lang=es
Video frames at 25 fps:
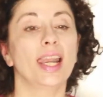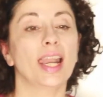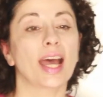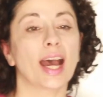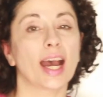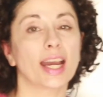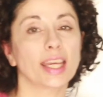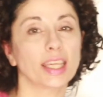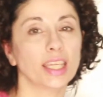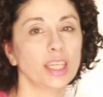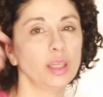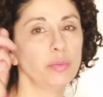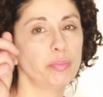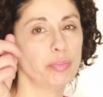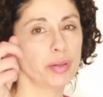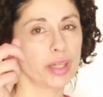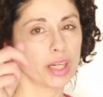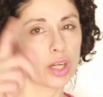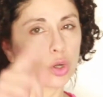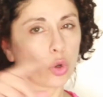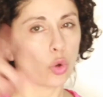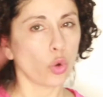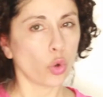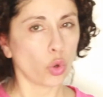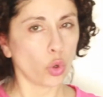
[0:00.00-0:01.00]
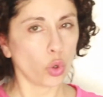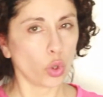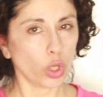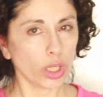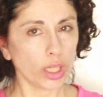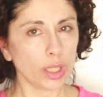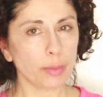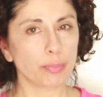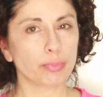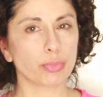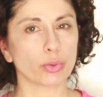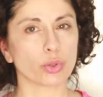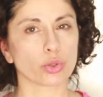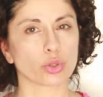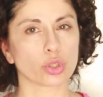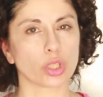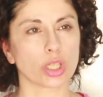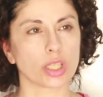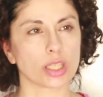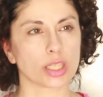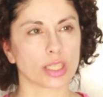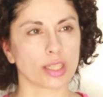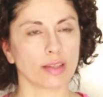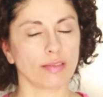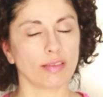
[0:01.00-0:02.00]
la hiper o
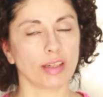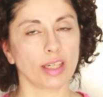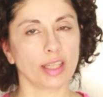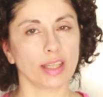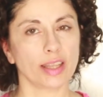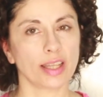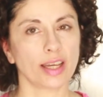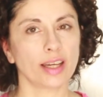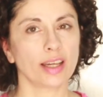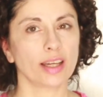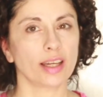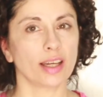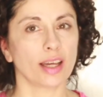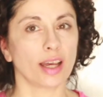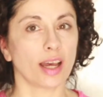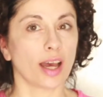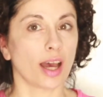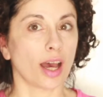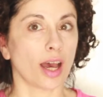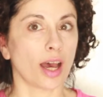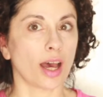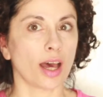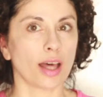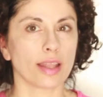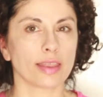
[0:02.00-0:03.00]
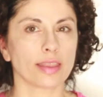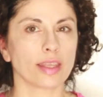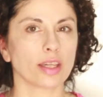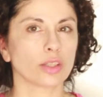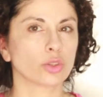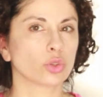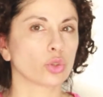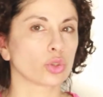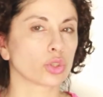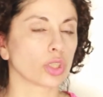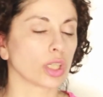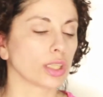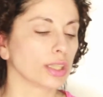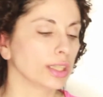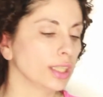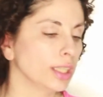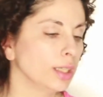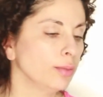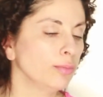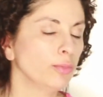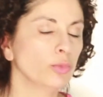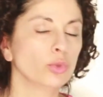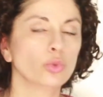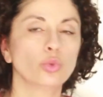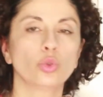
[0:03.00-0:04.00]
hiposensibilidad a ciertos
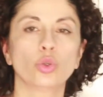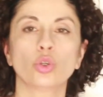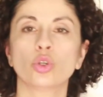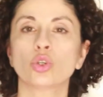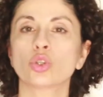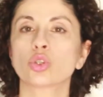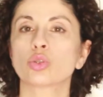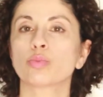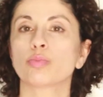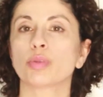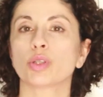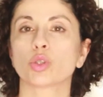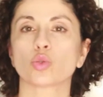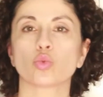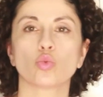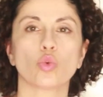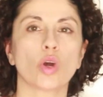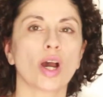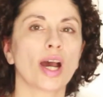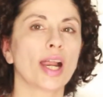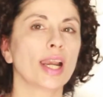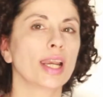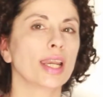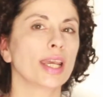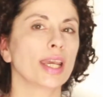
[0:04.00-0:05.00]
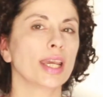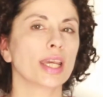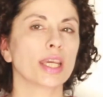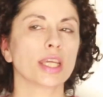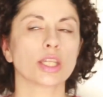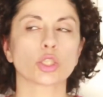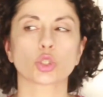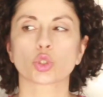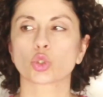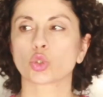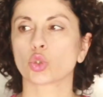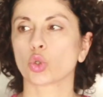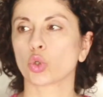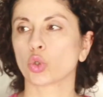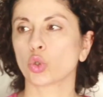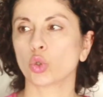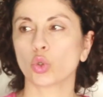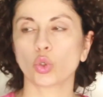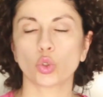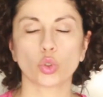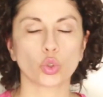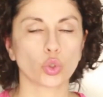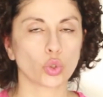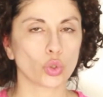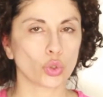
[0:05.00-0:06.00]
estímulos visuales,
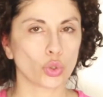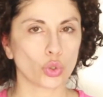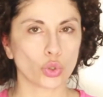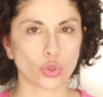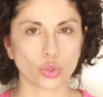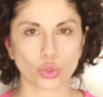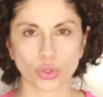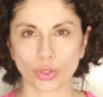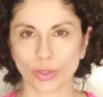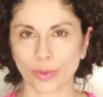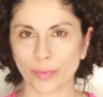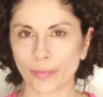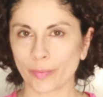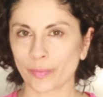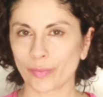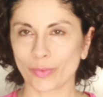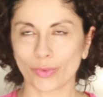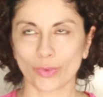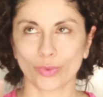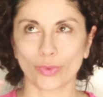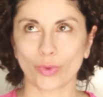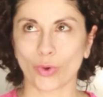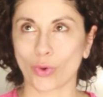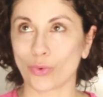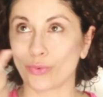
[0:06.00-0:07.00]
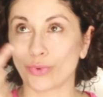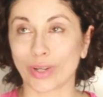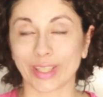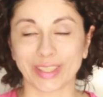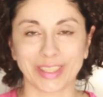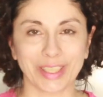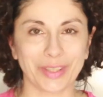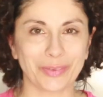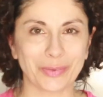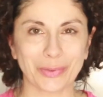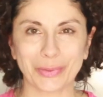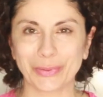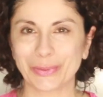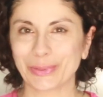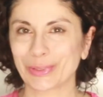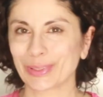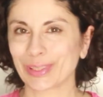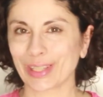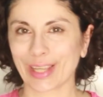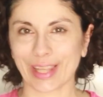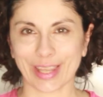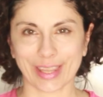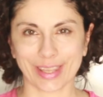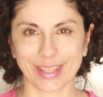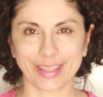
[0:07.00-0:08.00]
sonoros, olfativos,
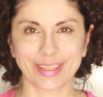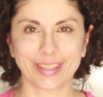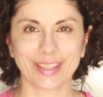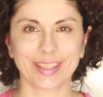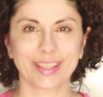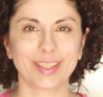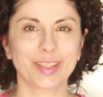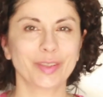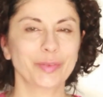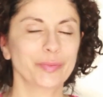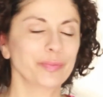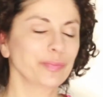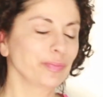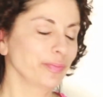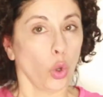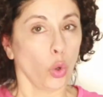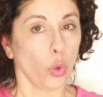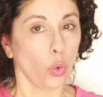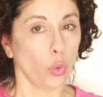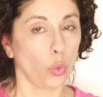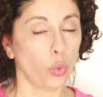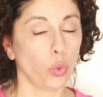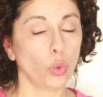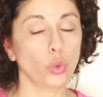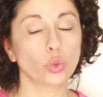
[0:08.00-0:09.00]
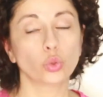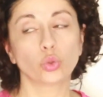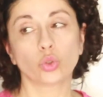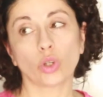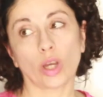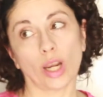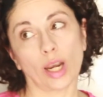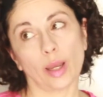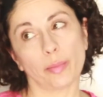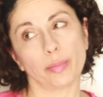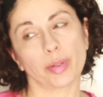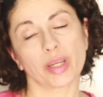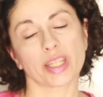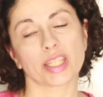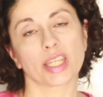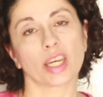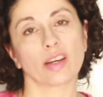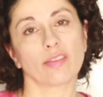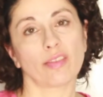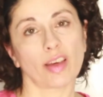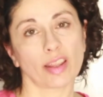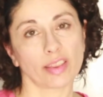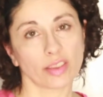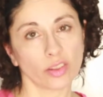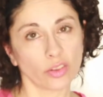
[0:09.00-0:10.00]
etc., junto a la
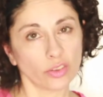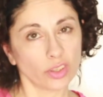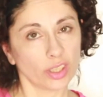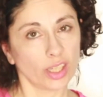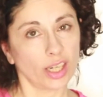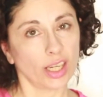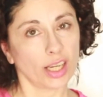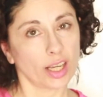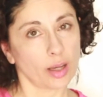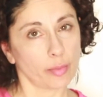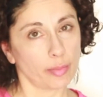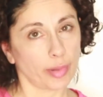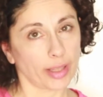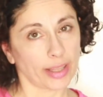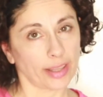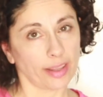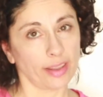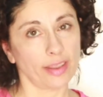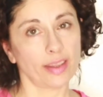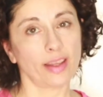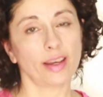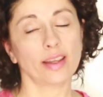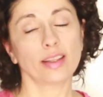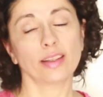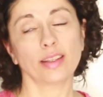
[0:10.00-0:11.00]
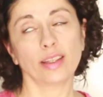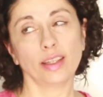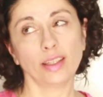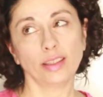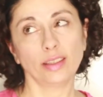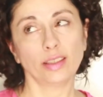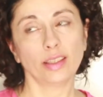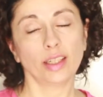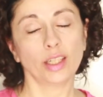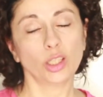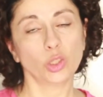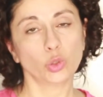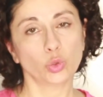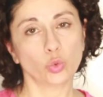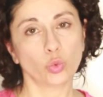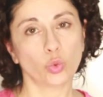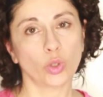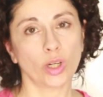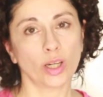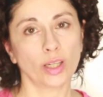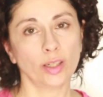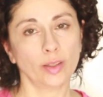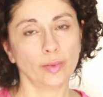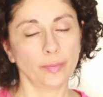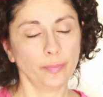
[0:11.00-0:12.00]
preservación de la capacidad
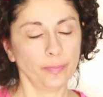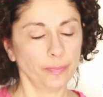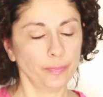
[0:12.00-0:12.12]
intelectual